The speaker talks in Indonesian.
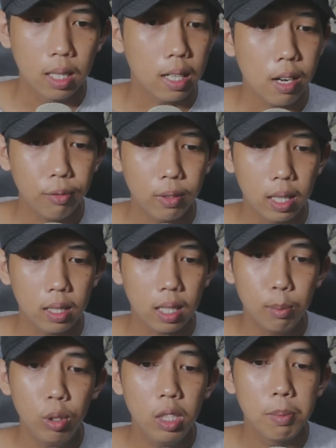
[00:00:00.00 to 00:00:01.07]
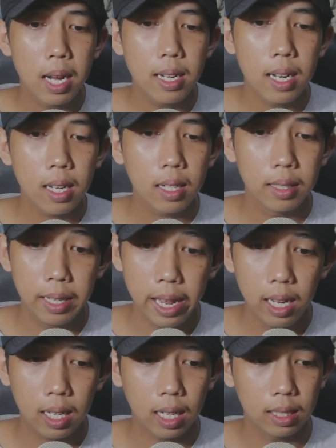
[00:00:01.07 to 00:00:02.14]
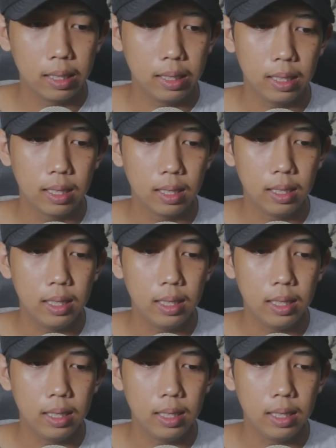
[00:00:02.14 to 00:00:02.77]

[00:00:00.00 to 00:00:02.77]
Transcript: Rafa, kamu di mana? Dek katanya.